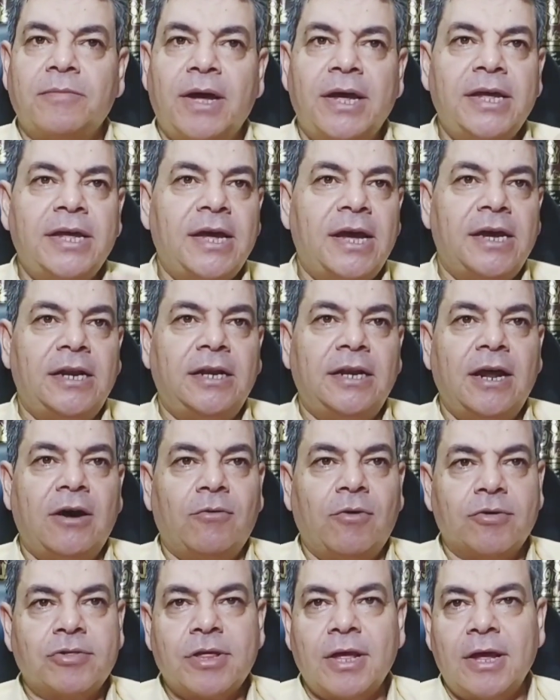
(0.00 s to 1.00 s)
ما هي إلا
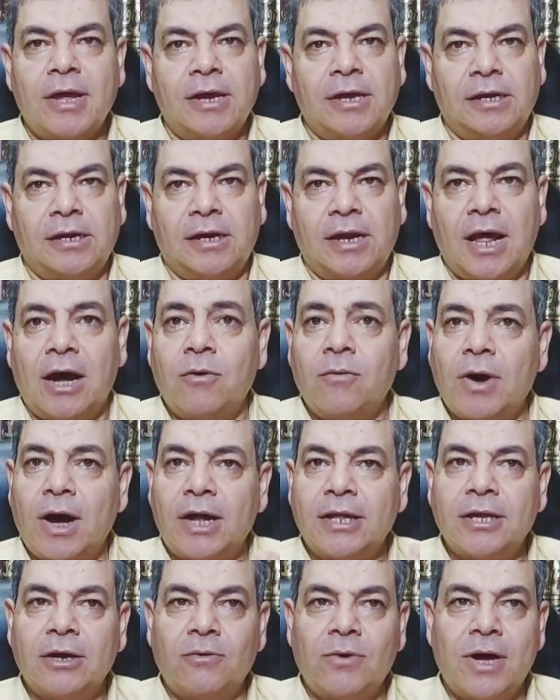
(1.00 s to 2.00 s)
وسائل أو
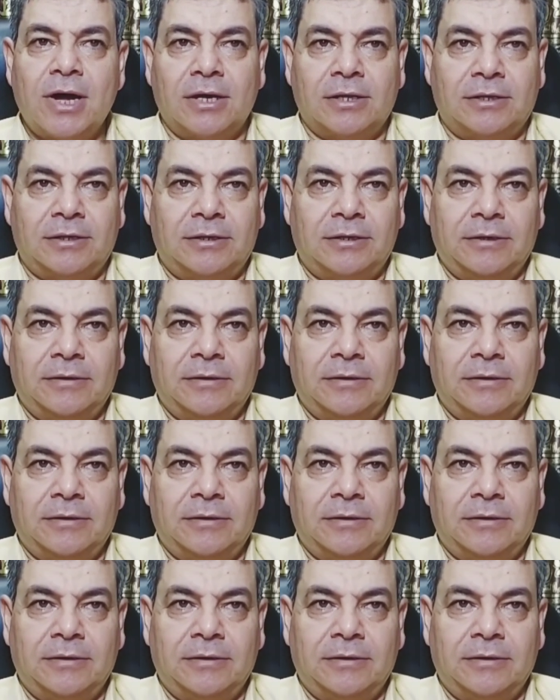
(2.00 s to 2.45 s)
أدوات